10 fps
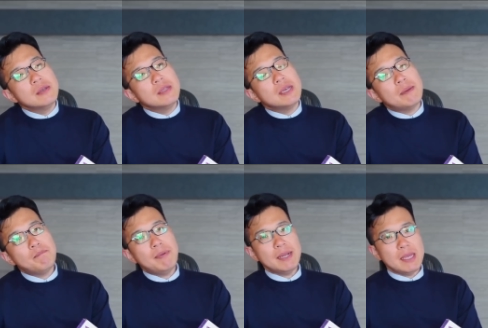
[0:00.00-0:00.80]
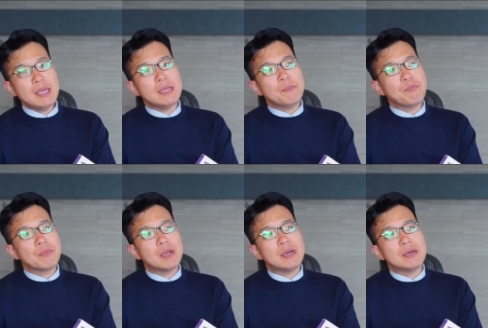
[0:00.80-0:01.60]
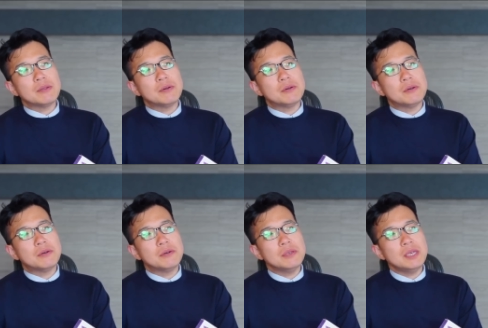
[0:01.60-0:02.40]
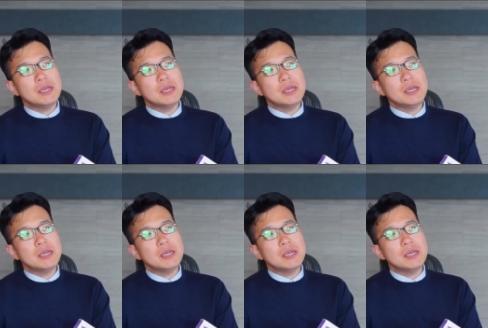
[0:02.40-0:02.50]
で、やっぱり、登